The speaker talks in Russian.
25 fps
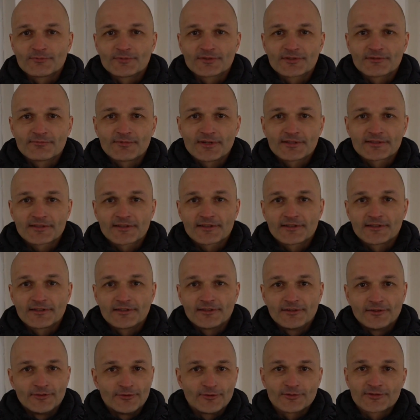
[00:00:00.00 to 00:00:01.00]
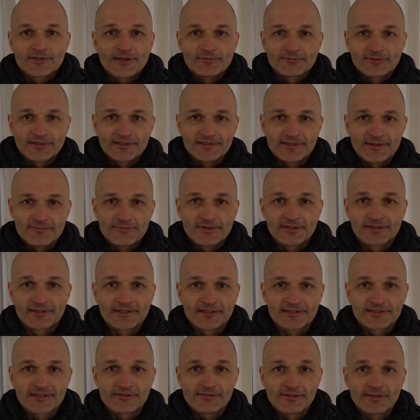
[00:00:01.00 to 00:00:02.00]
математике, но сам-то экзамен это
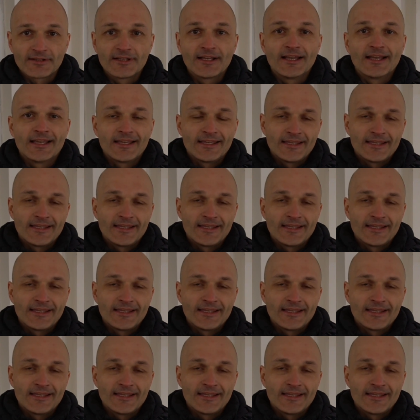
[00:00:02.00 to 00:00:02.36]
не сдавал.